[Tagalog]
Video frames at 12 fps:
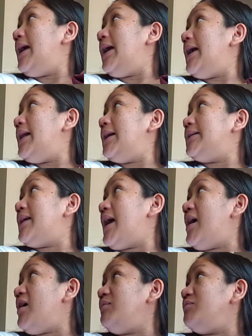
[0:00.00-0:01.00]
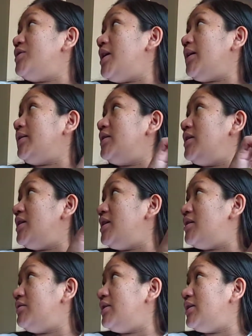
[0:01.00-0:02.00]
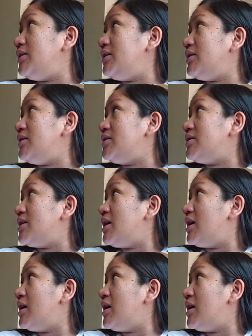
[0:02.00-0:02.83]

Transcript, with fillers: And the time check here is